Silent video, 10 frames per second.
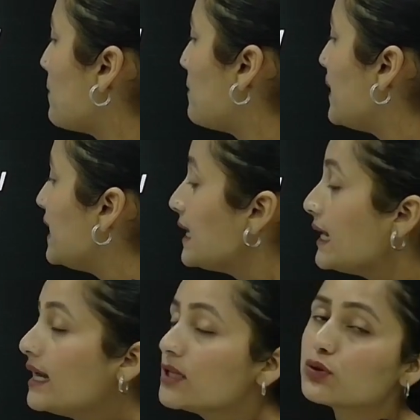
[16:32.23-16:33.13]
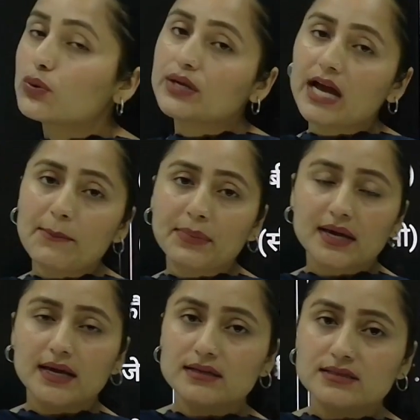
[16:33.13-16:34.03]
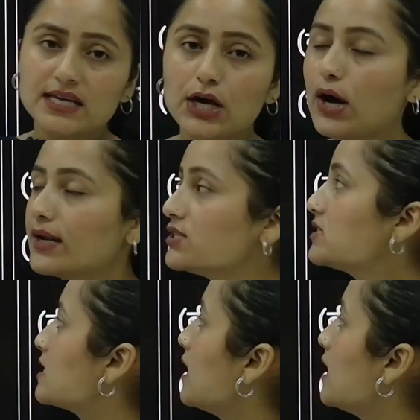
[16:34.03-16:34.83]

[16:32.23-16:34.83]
पील तो ये आपके साइकोलॉजिस्ट हैं